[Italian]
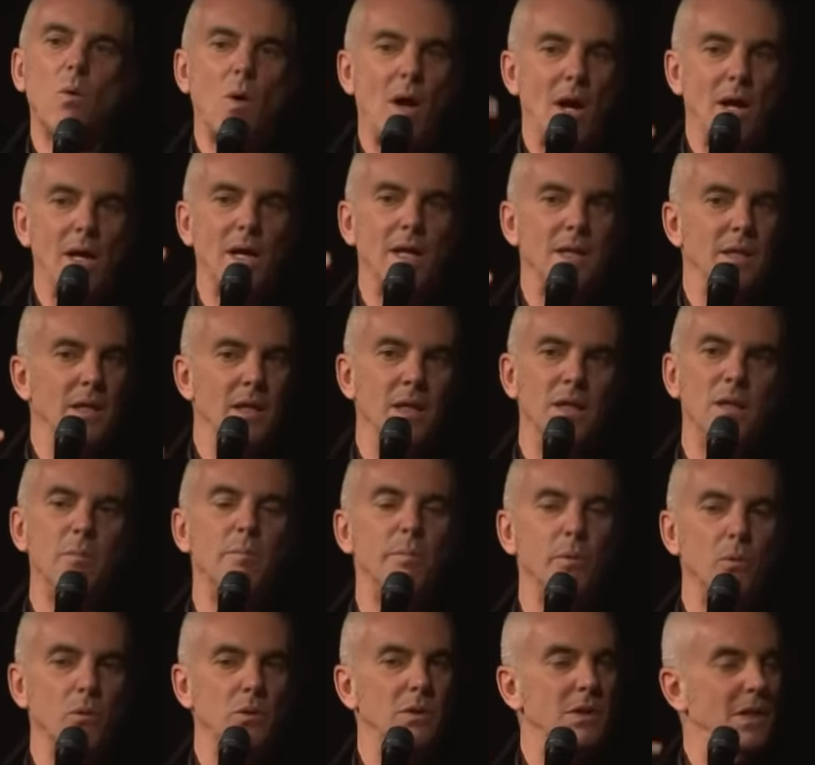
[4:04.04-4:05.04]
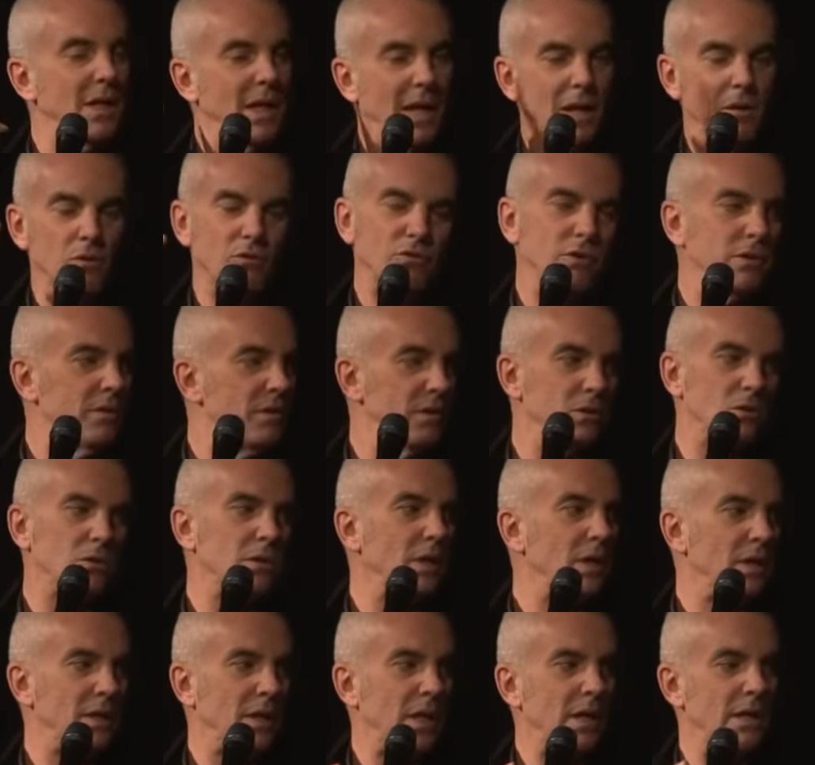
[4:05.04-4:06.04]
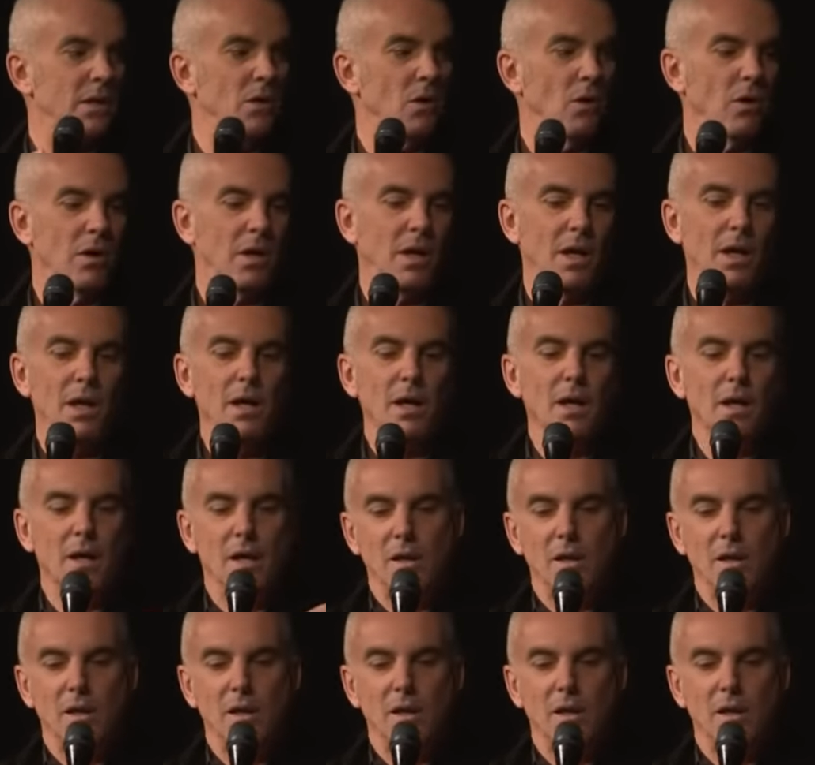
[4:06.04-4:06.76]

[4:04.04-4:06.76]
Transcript: o anche dei nipoti che l'hanno sentito dire dalle nonne.